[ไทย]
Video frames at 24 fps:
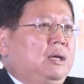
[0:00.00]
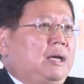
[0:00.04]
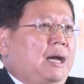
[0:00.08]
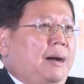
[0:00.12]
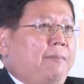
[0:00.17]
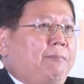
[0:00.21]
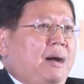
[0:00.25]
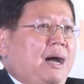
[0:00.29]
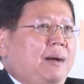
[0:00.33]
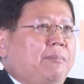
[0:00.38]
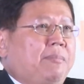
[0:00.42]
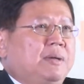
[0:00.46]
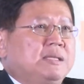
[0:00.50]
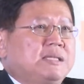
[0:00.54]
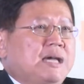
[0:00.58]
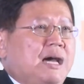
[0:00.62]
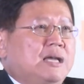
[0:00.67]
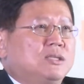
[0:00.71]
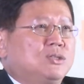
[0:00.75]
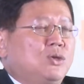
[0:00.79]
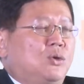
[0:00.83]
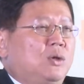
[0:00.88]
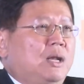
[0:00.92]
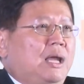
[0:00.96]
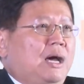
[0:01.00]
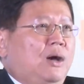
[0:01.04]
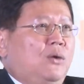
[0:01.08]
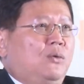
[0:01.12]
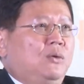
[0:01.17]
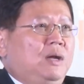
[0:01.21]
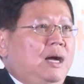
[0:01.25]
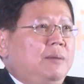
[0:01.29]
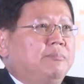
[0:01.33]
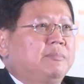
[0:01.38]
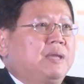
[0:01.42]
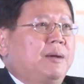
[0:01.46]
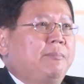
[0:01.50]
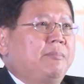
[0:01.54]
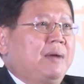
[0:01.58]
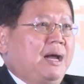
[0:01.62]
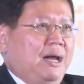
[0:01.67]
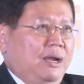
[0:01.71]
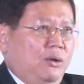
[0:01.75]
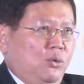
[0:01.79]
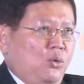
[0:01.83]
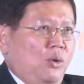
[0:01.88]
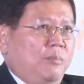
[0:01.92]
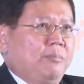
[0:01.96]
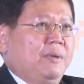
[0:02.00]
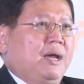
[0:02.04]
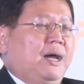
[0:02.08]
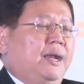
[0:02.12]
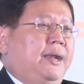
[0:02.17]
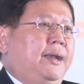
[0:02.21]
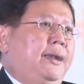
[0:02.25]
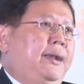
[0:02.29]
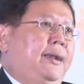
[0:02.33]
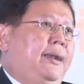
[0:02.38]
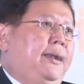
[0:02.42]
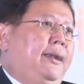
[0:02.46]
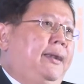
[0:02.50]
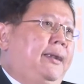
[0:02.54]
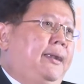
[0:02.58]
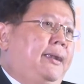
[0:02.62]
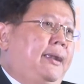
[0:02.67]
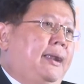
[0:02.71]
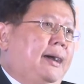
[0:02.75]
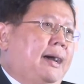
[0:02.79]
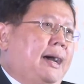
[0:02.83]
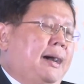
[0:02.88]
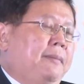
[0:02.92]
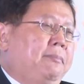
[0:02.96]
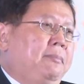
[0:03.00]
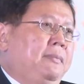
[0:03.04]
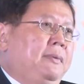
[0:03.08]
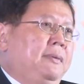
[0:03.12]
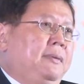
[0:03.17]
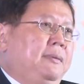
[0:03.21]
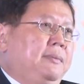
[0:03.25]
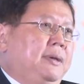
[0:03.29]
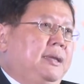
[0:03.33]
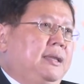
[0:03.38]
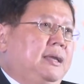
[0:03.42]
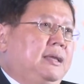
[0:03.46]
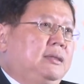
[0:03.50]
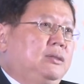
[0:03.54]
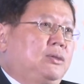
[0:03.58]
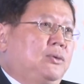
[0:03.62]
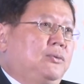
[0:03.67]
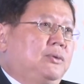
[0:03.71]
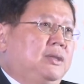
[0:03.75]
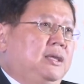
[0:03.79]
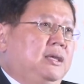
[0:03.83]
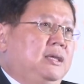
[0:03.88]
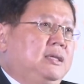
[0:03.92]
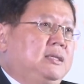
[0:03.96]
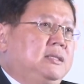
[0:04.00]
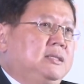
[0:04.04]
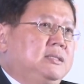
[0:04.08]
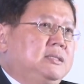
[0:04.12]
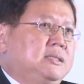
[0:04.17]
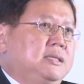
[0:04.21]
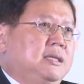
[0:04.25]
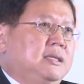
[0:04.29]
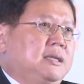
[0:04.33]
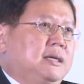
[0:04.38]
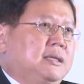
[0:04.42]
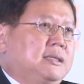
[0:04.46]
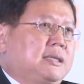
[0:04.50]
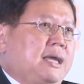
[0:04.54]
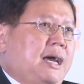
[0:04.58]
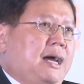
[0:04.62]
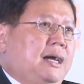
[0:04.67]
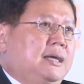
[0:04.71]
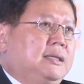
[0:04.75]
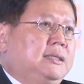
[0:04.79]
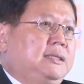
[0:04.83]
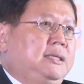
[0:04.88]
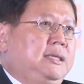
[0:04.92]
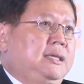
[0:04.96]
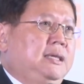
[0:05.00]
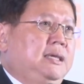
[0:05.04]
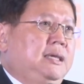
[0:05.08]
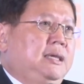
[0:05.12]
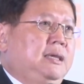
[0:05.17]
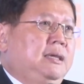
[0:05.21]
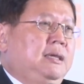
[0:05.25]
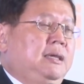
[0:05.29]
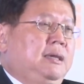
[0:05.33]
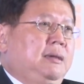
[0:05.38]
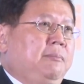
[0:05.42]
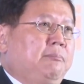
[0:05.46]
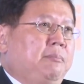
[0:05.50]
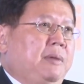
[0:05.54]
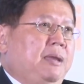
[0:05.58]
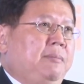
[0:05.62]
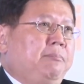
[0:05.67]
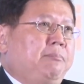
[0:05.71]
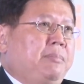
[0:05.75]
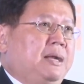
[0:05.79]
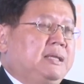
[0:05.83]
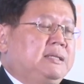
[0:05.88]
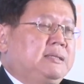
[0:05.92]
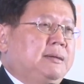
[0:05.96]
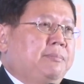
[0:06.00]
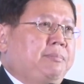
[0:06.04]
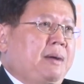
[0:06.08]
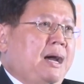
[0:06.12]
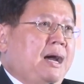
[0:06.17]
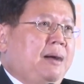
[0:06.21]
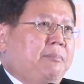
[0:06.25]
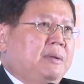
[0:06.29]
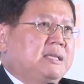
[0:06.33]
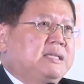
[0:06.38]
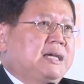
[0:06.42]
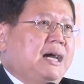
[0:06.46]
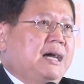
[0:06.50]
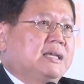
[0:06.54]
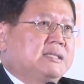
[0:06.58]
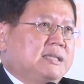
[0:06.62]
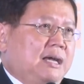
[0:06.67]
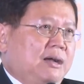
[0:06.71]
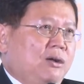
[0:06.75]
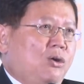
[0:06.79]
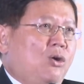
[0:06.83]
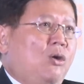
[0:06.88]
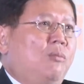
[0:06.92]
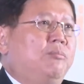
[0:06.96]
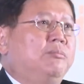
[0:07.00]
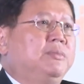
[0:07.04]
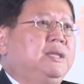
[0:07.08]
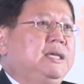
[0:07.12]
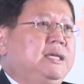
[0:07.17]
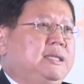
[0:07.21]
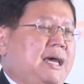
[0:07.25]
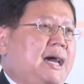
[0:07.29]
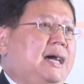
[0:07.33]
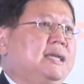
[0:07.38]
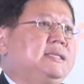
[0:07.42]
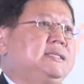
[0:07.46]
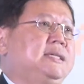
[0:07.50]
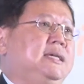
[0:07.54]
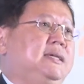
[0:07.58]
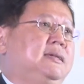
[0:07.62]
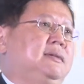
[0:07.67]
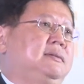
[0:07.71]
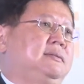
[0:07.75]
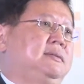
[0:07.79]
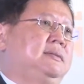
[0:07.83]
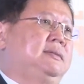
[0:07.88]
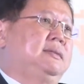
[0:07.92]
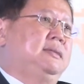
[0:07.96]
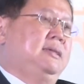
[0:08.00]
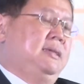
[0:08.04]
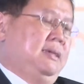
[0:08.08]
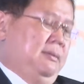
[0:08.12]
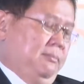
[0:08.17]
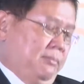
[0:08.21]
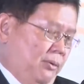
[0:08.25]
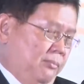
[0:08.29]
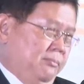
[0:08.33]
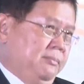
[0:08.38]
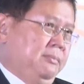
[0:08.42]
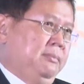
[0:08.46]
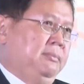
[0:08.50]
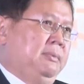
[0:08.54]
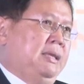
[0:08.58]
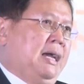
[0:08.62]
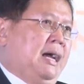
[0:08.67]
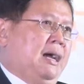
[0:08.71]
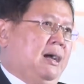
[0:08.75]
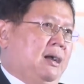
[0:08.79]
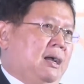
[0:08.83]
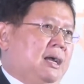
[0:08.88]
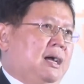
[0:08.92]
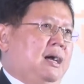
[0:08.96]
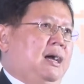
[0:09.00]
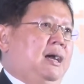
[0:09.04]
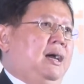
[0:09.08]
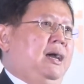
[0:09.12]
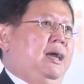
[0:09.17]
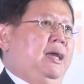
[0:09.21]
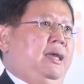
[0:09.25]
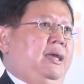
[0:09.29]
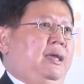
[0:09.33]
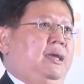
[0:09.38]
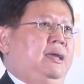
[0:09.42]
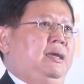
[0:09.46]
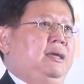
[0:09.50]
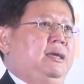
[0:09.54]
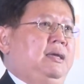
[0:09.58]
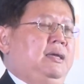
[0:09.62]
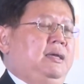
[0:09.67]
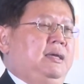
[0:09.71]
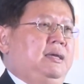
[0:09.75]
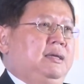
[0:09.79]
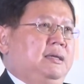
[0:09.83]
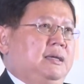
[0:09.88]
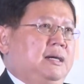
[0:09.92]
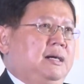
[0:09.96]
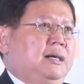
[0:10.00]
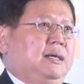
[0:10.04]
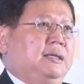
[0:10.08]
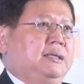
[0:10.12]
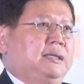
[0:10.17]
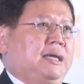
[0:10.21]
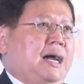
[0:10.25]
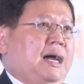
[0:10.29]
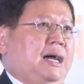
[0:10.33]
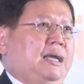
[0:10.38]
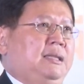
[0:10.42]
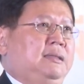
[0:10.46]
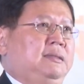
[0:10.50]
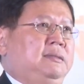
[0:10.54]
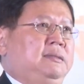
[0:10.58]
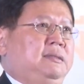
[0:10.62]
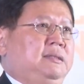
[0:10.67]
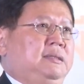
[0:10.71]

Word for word: กับภาคประชาชนเราเริ่มทำงานร่วมกันนะครับเพราะนั้นตรงนี้คือสิ่งต่างๆ ที่เป็นประชาภาคประชาสังคมที่แท้จริง ผมอยากจะให้เกิดการ